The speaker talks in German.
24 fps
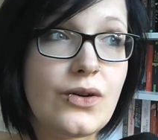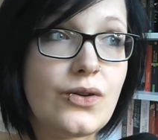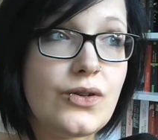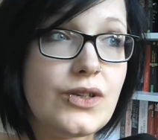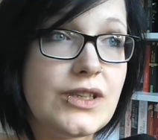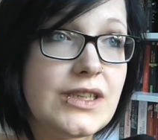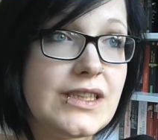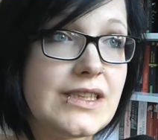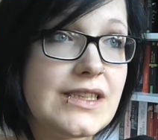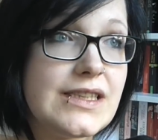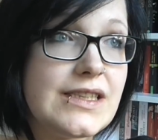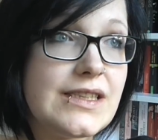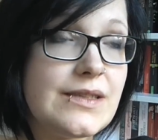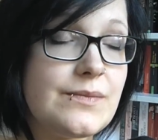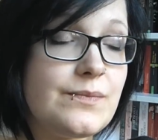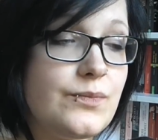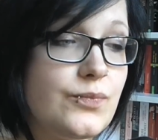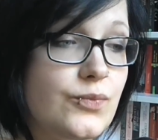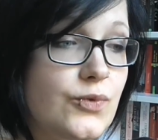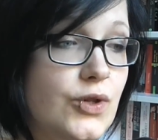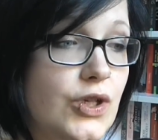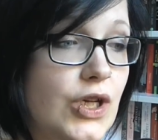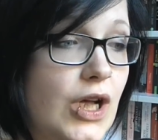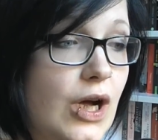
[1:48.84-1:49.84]
und
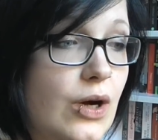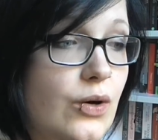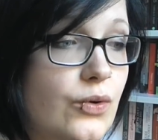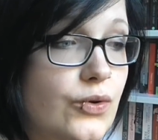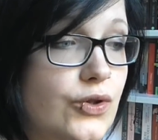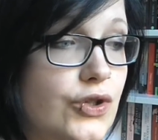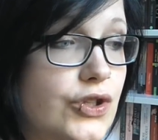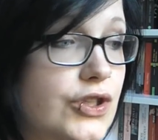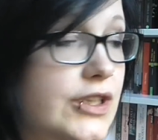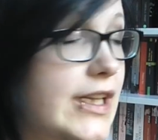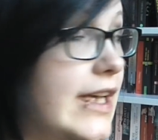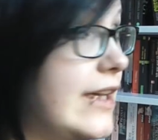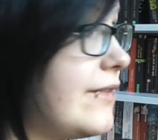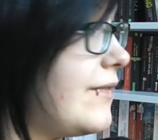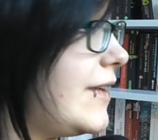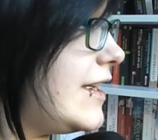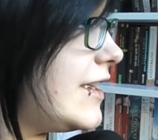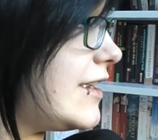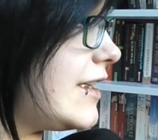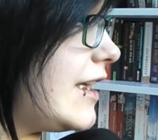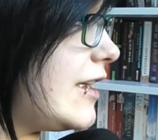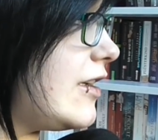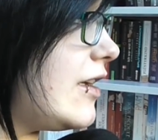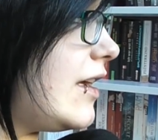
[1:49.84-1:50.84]
genau, und ich denke,
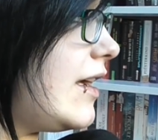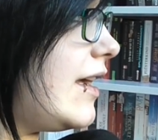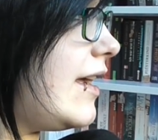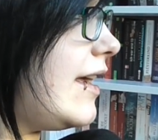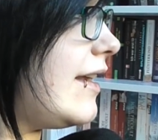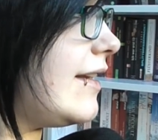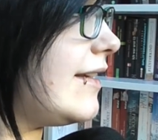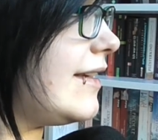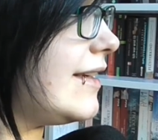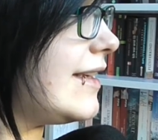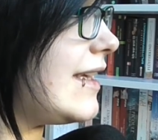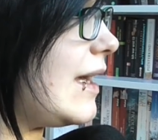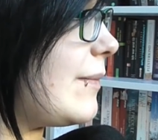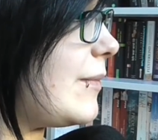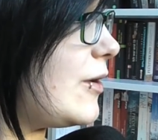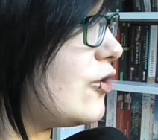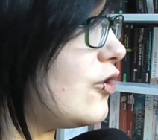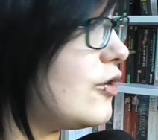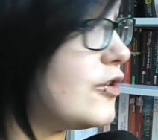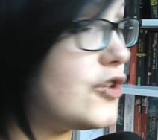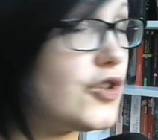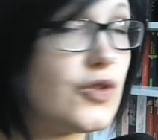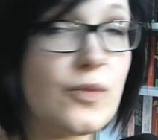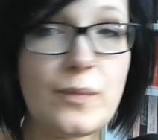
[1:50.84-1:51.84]
wenn ich dann, äh, ich habe
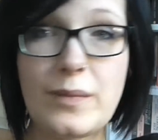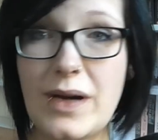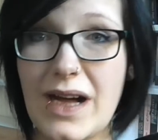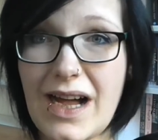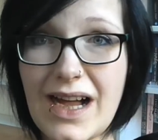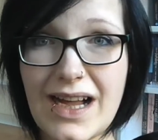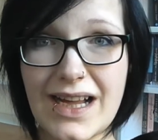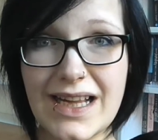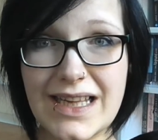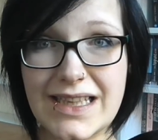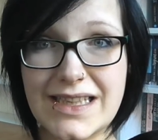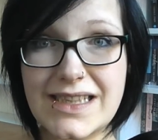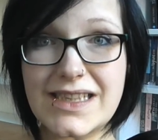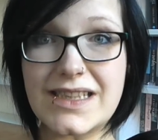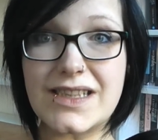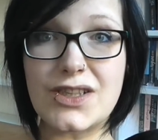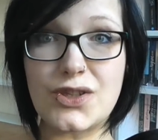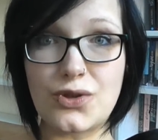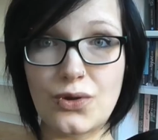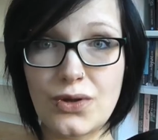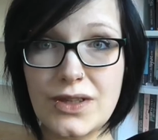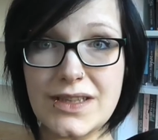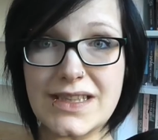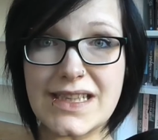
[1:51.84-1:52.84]
auch noch so ein paar
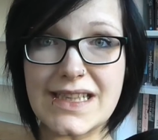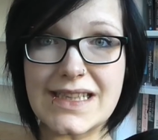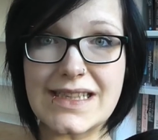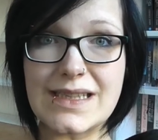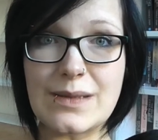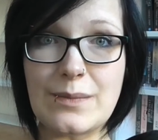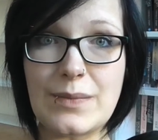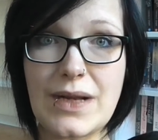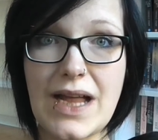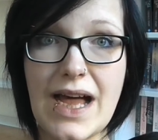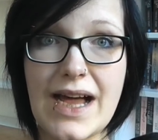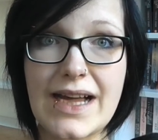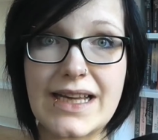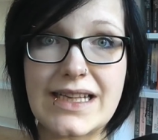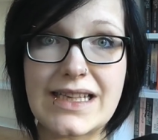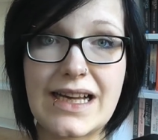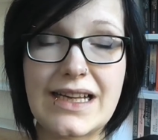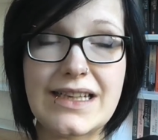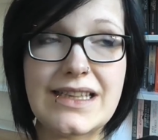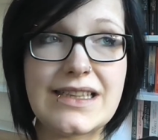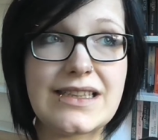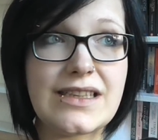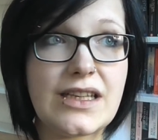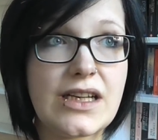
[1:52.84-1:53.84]
Rezensionsexemplare
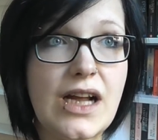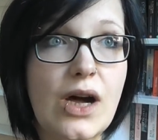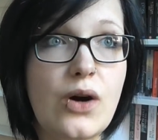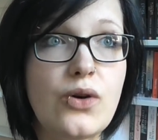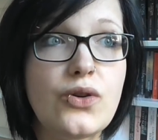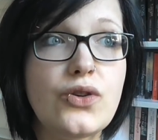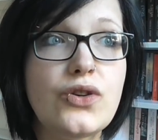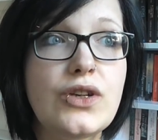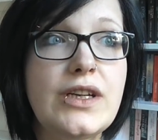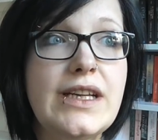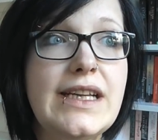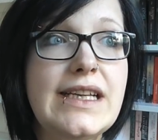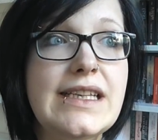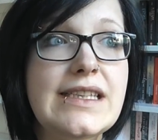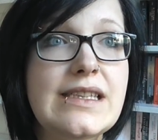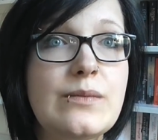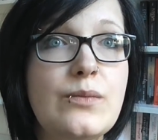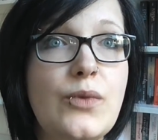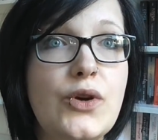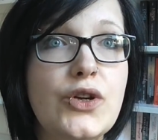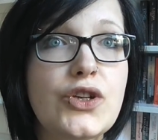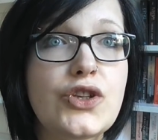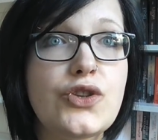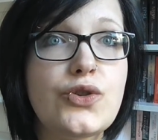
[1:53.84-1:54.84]
da, die ich dann auch noch
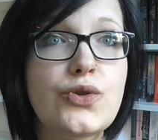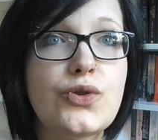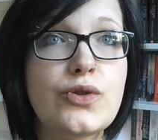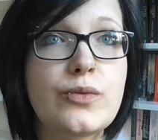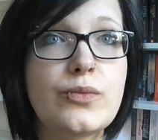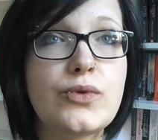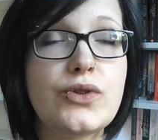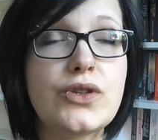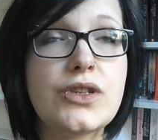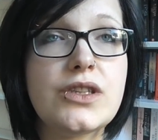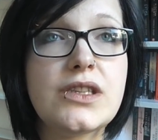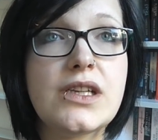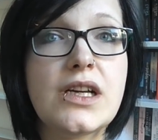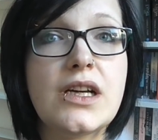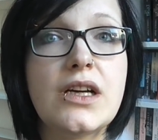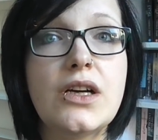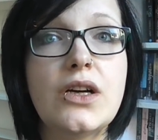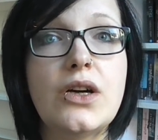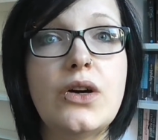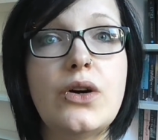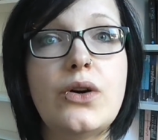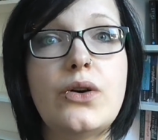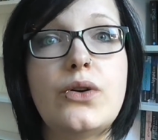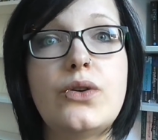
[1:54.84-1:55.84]
lesen möchte und muss.
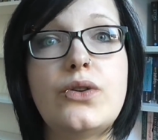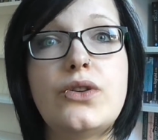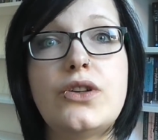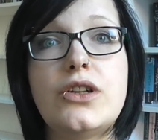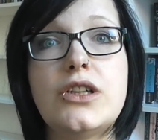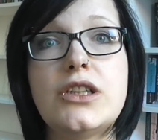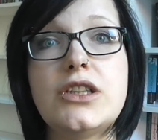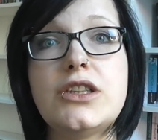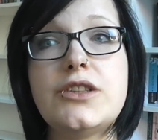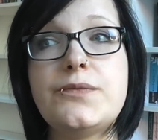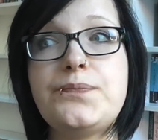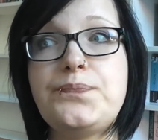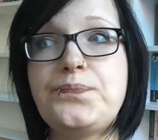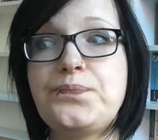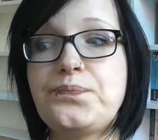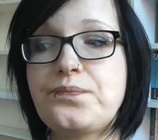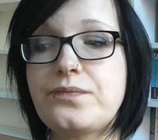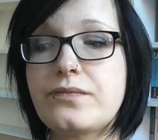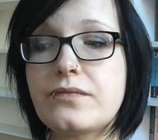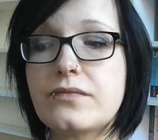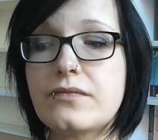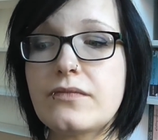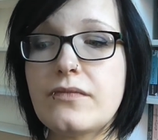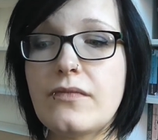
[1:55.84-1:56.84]
Und
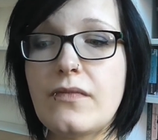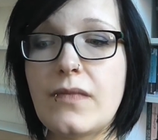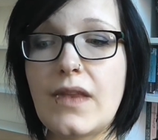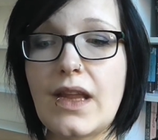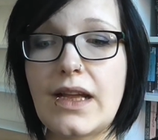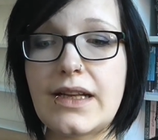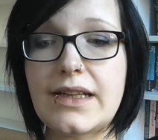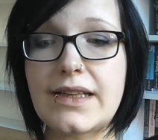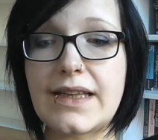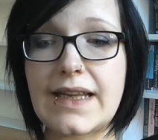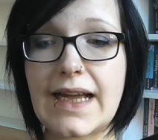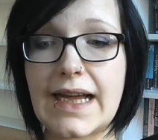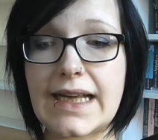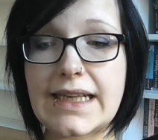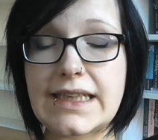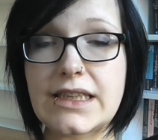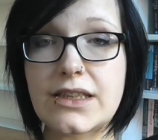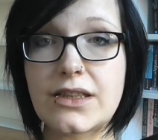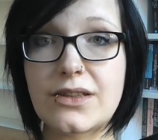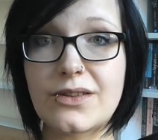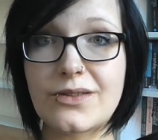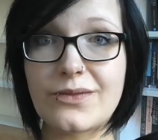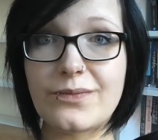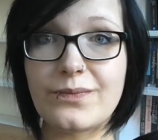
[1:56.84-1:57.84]

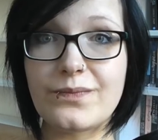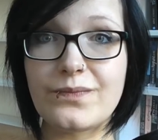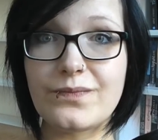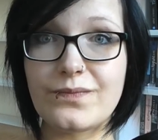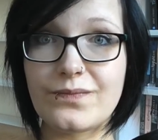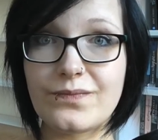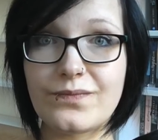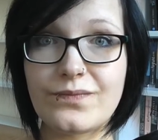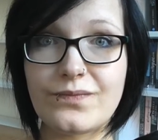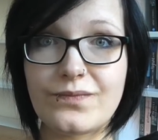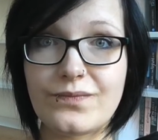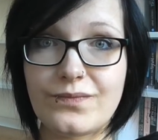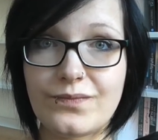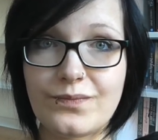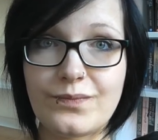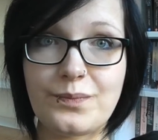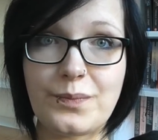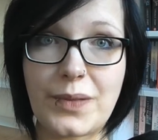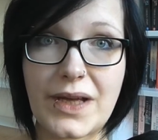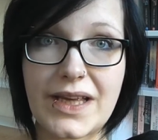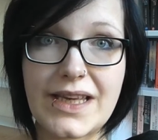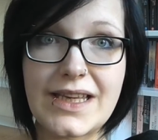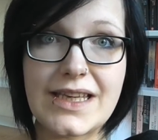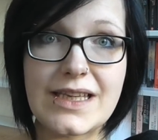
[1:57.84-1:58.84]
dann
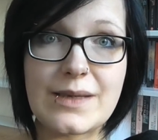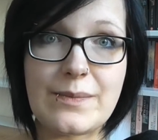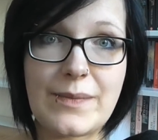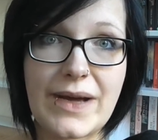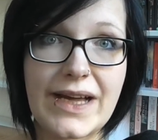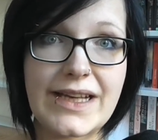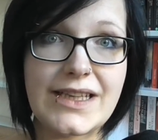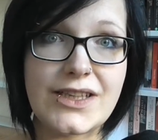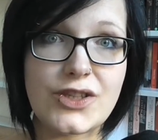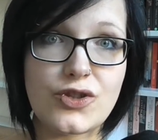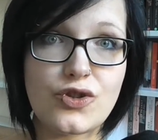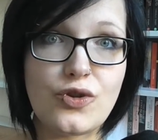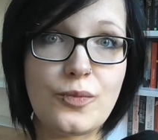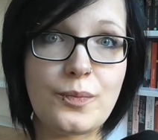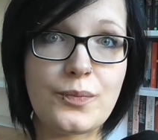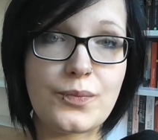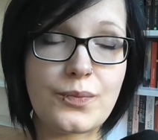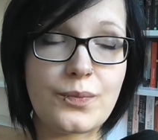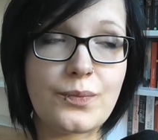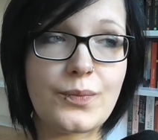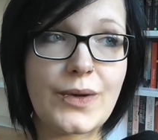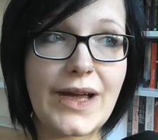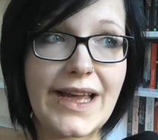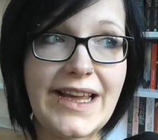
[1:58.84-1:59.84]
bringe ich meinen Sub
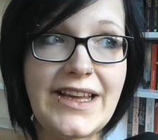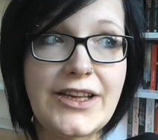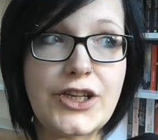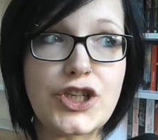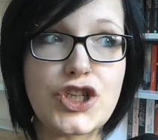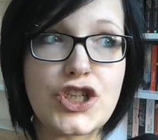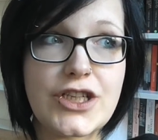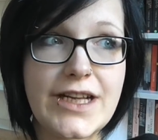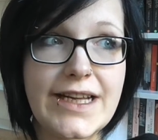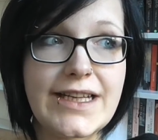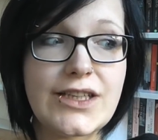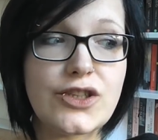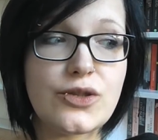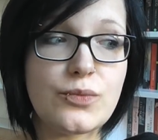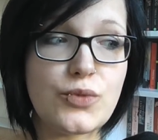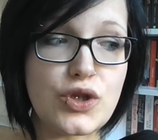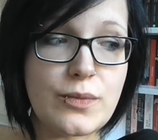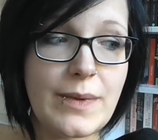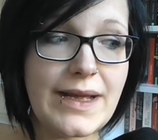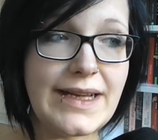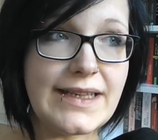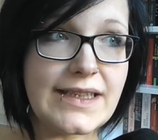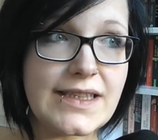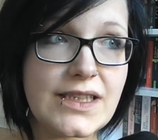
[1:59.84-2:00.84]
recht schnell zum
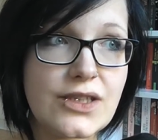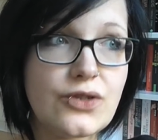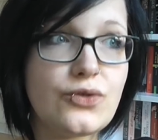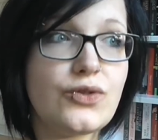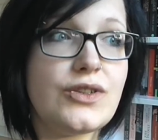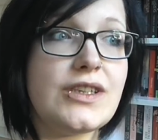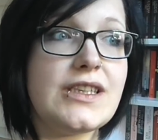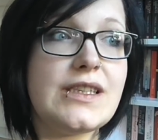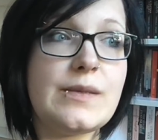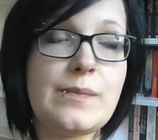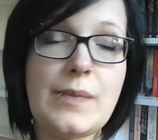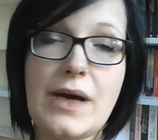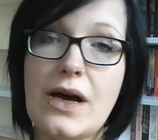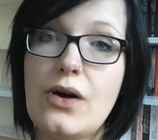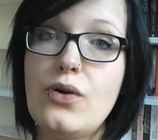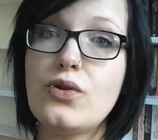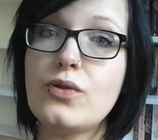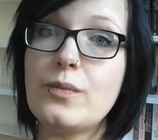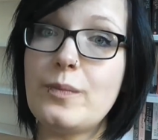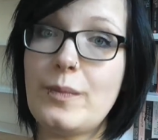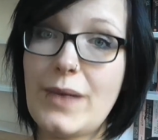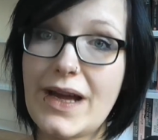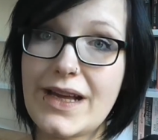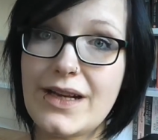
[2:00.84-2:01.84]
Schmelzen und das
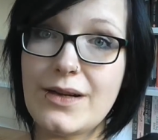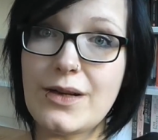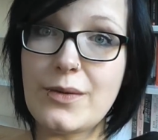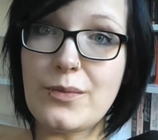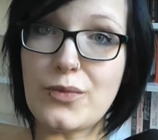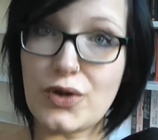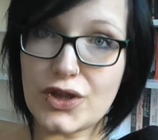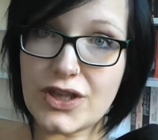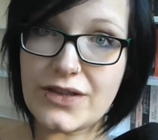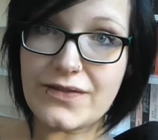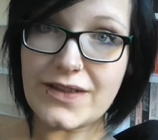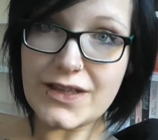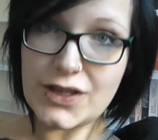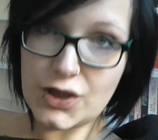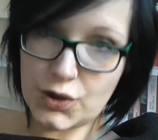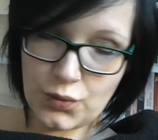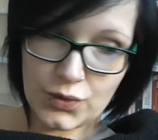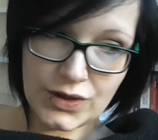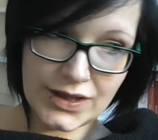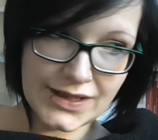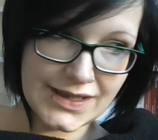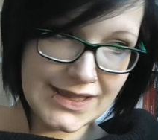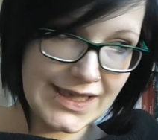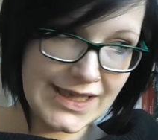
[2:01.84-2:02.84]
braucht meine
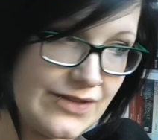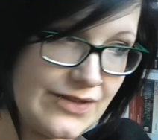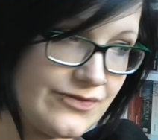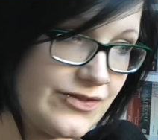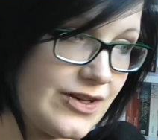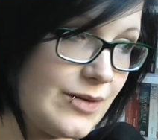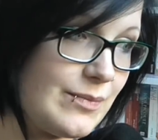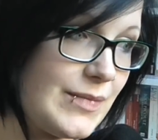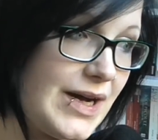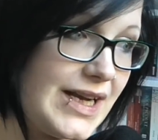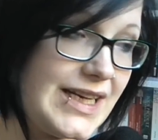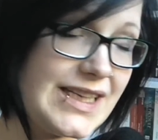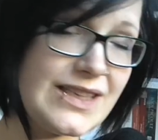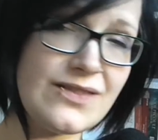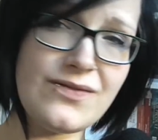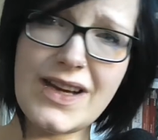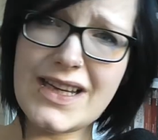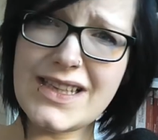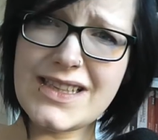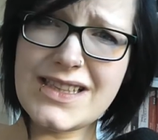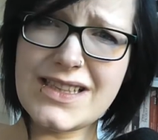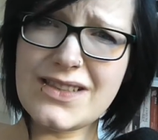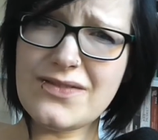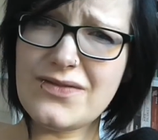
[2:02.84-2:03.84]
Motivation einfach mal. Ich
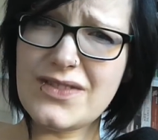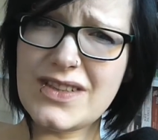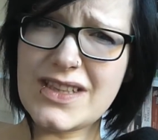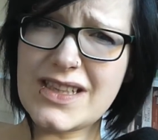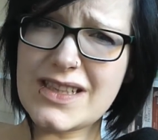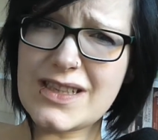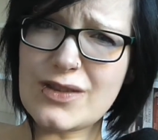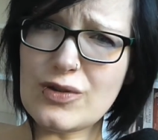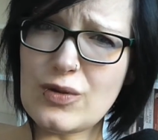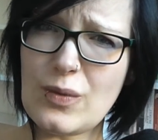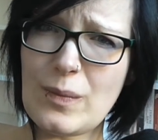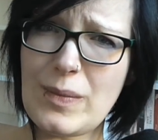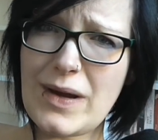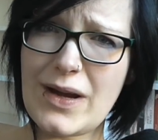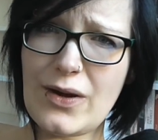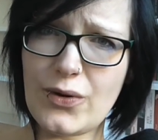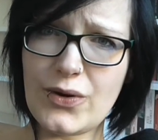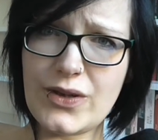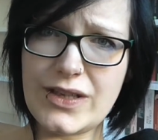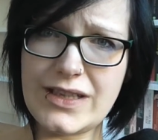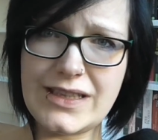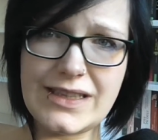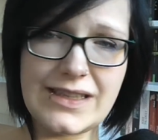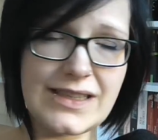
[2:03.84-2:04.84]
weiß nicht, wie das so bei
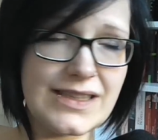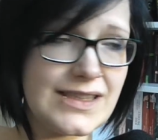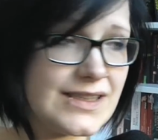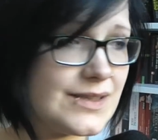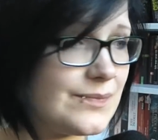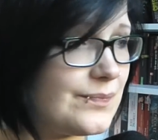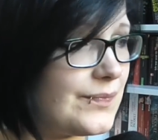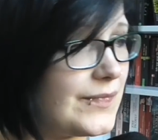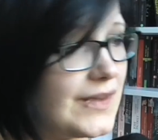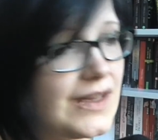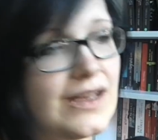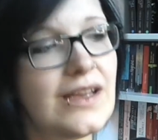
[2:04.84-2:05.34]
euch ist.